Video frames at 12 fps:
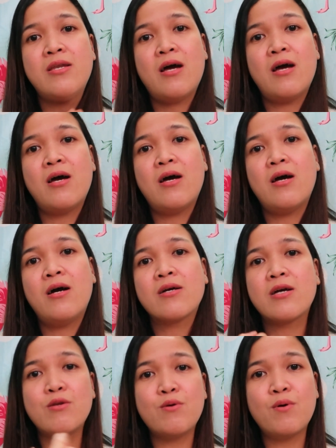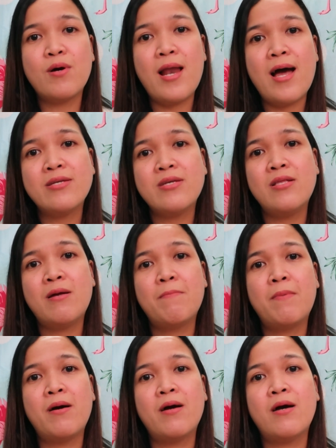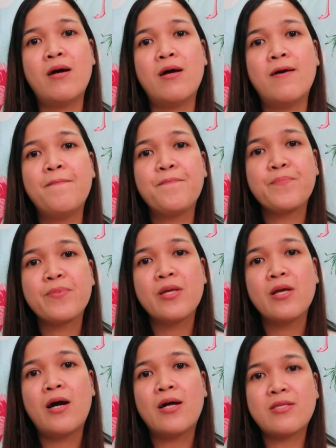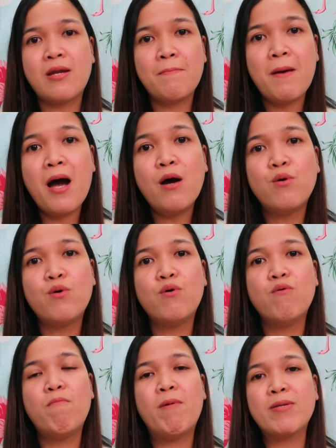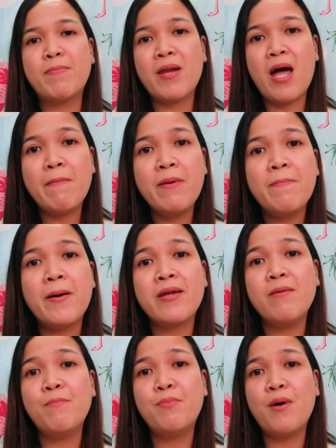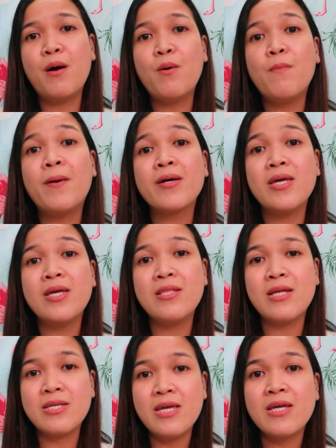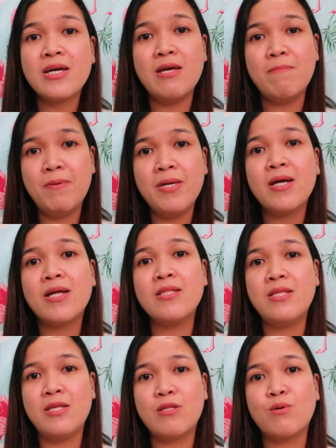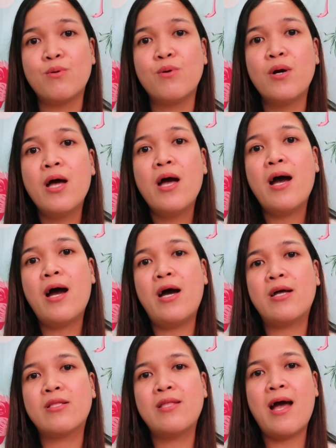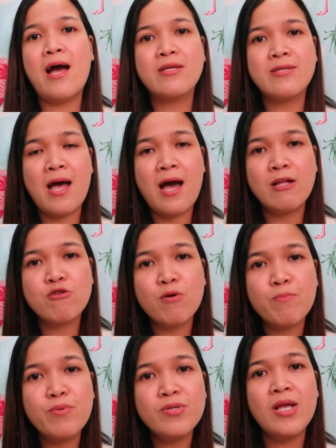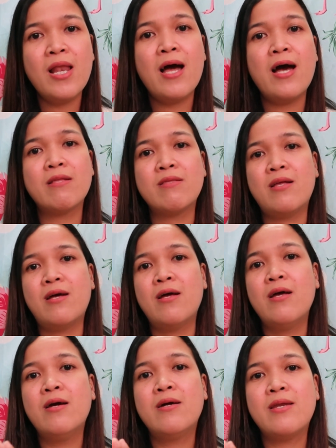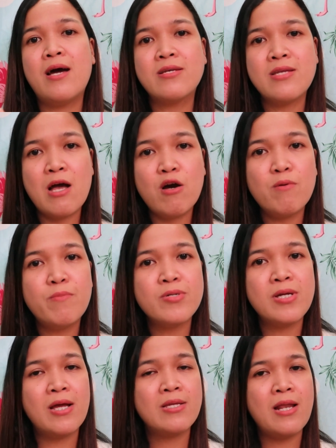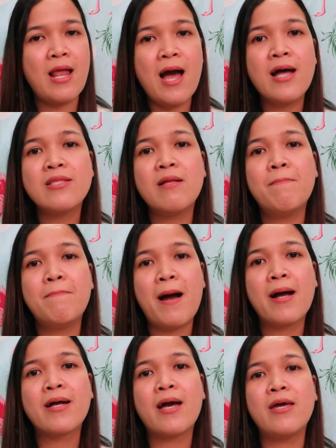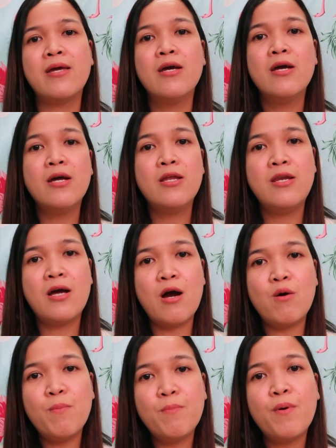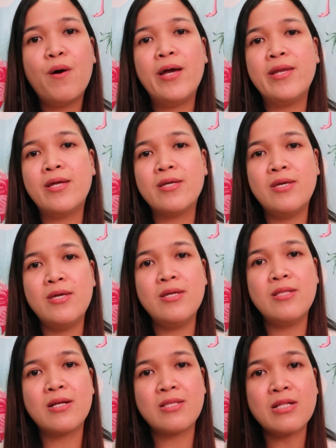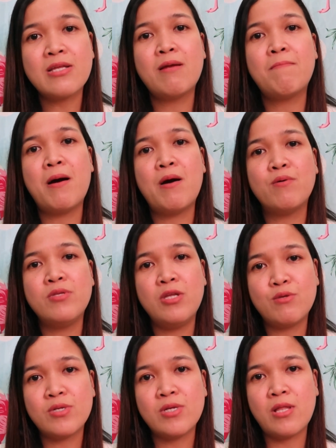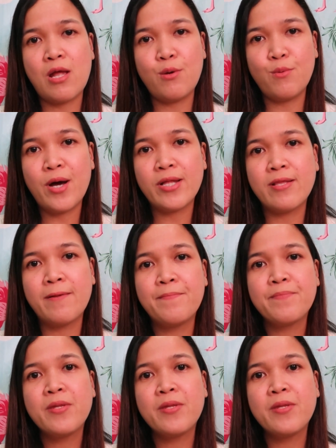na ganong klase ng mga katrabaho, mas marami pa rin po akong maging, naging kaibigan dito. At naasahan ko po sila at na, naasahan ko po sila sa lahat ng bagay na ako po ay nag, nagtatrabaho dito sa Taiwan.